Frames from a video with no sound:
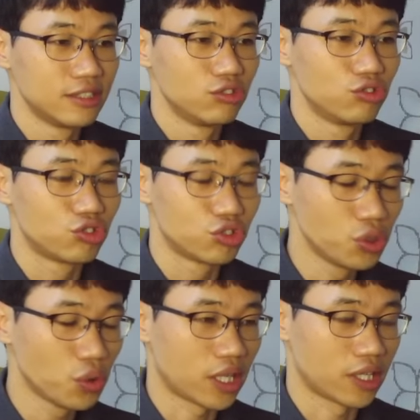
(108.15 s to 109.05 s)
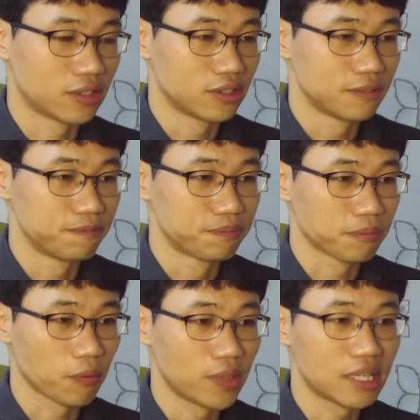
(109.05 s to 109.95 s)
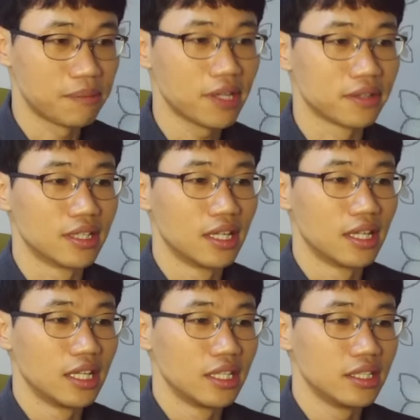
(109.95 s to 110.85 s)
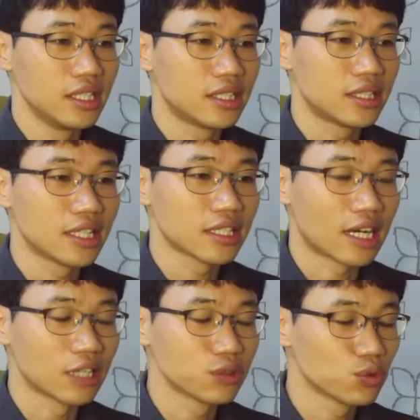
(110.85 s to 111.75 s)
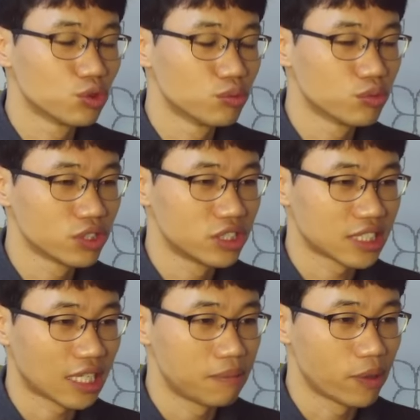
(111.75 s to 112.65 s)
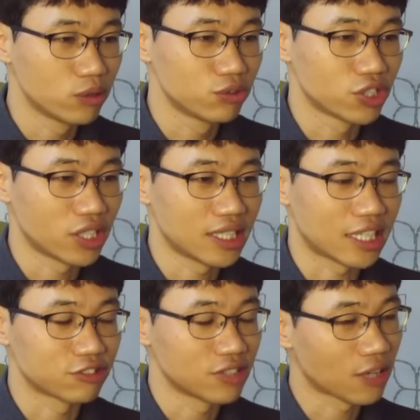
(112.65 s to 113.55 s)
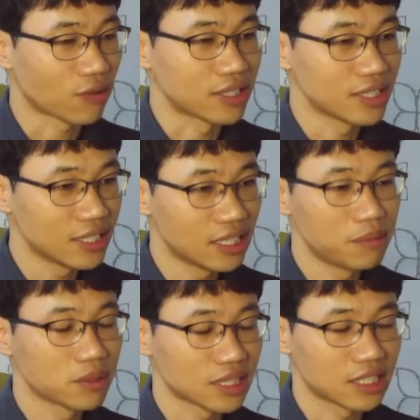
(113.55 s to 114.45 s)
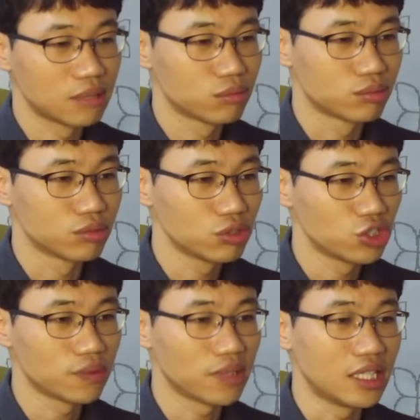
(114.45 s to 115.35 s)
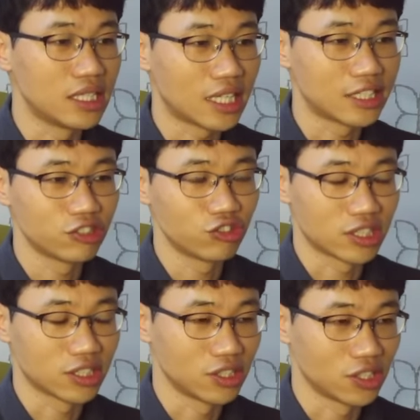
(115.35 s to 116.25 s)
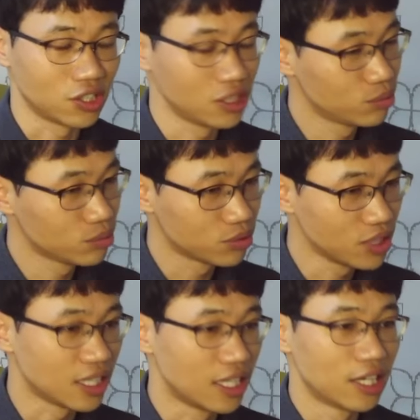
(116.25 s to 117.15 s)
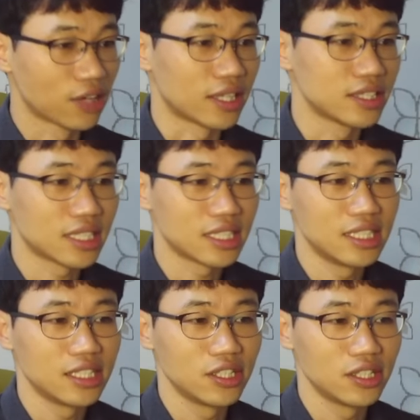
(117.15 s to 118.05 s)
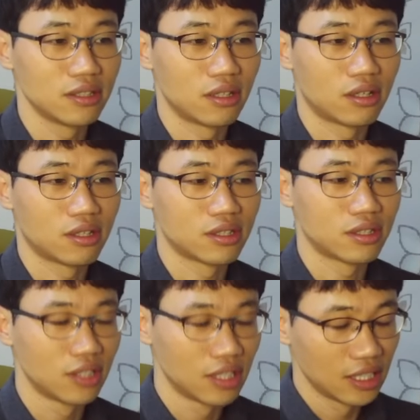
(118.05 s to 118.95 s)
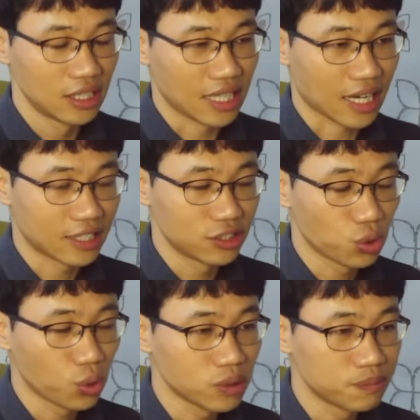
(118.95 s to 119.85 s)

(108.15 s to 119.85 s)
중요해요 왜냐면 하 이때 강조 구문을 잘 배워두셔야 나중에 관계대명사라는 부분도 쉽게 이해하실 수 있거든요. 이 부분이 굉장히 어 약간 초급